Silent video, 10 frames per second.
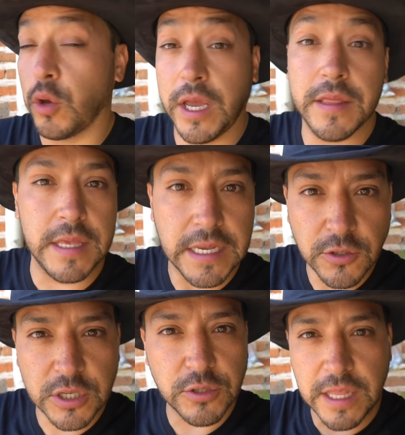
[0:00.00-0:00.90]
Oigan, y
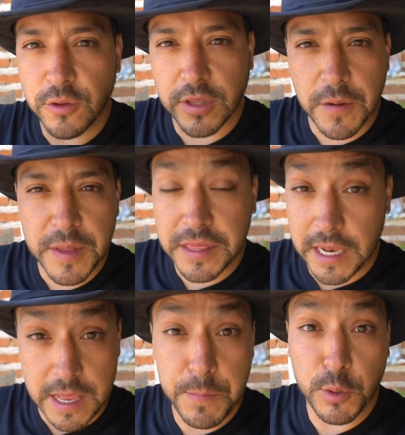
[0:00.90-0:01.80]
esos quesos están totalmente
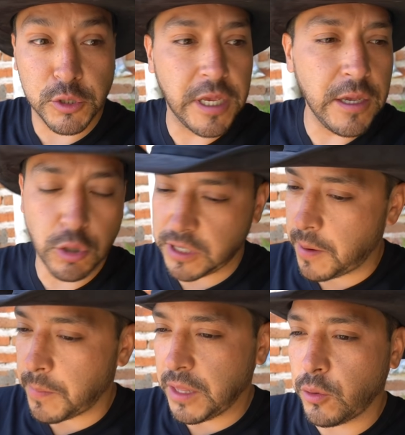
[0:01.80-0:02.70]
limpios, ¿eh? O sea,
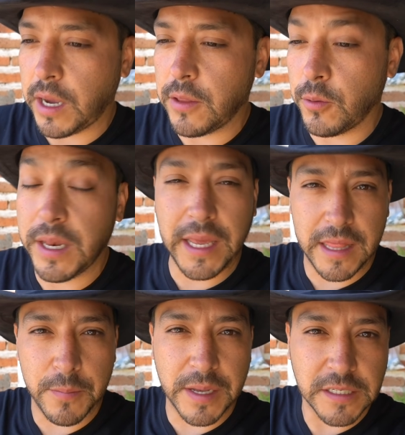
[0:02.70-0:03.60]
me ha tocado ver que
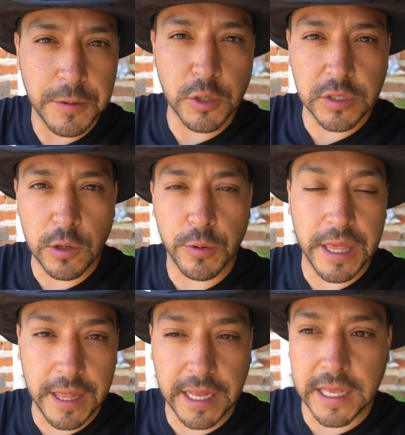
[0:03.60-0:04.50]
además ha venido
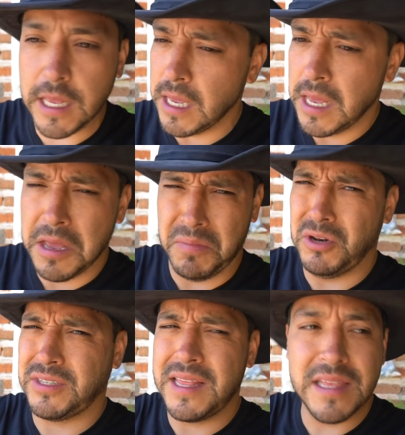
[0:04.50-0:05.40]
celularidad aquí, pero
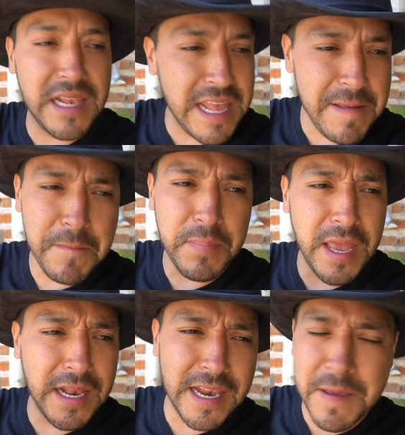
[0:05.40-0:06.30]
están limpia
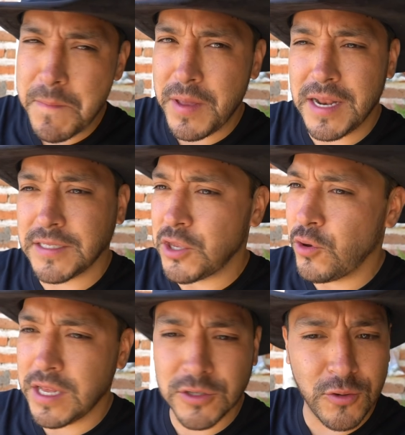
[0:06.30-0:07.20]
y limpia las
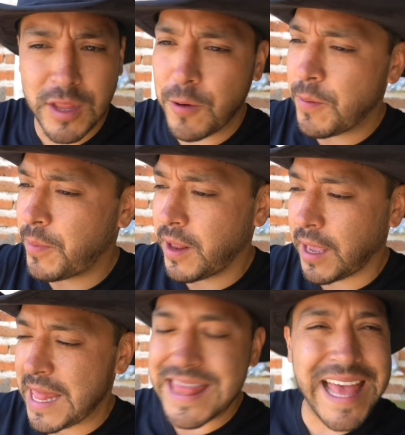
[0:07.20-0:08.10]
señoras con agua para
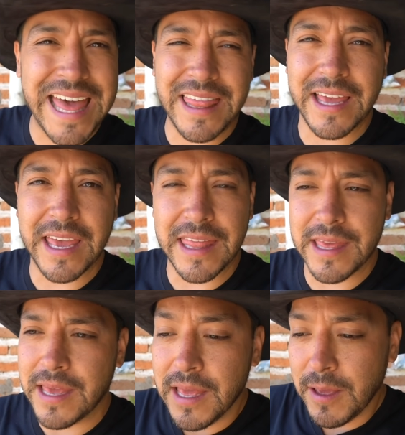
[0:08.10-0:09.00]
que nada
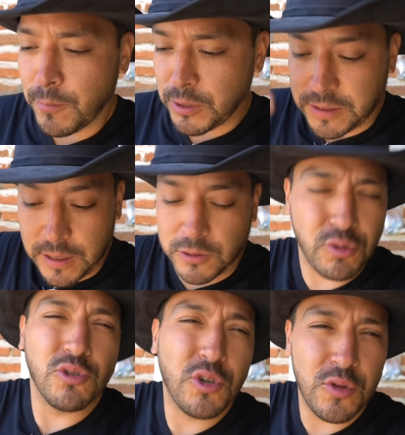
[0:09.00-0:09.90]
quede pues
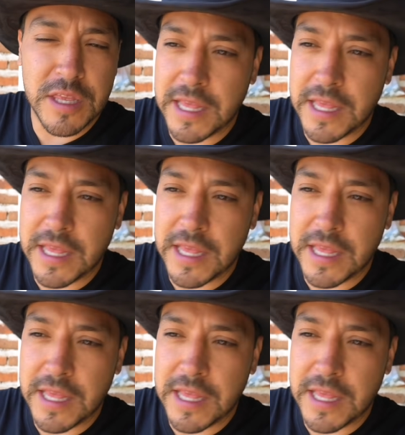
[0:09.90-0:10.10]
sucio ni